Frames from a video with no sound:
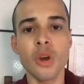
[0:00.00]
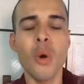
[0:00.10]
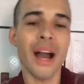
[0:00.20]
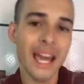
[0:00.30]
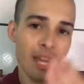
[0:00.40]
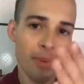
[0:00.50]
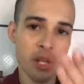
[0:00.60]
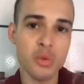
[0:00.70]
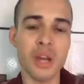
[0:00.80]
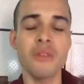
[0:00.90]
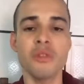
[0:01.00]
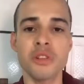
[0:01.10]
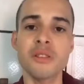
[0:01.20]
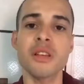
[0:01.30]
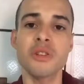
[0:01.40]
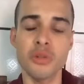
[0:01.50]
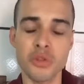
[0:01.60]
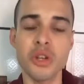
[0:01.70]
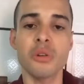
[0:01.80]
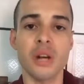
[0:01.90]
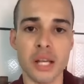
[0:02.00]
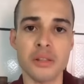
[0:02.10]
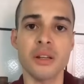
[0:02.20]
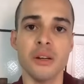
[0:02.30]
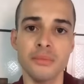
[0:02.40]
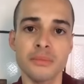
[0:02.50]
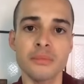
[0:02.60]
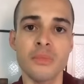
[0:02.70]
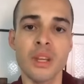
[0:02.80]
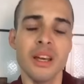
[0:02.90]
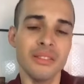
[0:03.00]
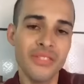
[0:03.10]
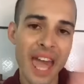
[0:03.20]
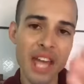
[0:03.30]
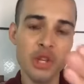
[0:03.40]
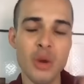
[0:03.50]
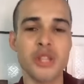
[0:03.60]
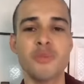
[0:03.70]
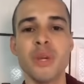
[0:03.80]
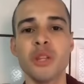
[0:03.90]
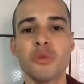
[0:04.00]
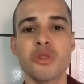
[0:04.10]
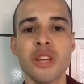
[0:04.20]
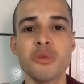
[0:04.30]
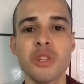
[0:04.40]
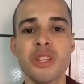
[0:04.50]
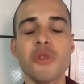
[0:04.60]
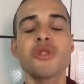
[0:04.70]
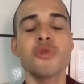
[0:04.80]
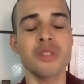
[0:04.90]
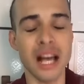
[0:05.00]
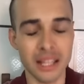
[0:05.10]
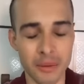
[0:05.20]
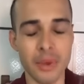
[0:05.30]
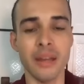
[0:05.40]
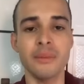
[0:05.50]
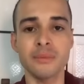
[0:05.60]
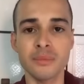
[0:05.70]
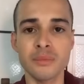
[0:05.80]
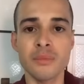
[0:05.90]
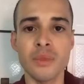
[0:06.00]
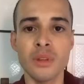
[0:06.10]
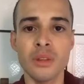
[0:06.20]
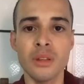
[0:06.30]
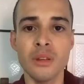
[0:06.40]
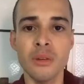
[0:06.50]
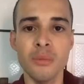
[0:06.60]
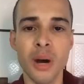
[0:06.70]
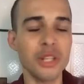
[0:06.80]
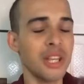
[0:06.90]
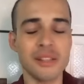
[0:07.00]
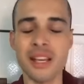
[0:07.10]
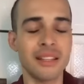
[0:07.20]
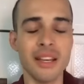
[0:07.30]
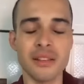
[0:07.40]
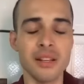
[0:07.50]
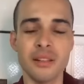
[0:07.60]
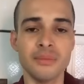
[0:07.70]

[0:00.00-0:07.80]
com aquela pessoa que você sentir no seu coração. Deixe o Espírito Santo de Deus te usar também. Pode ter certeza.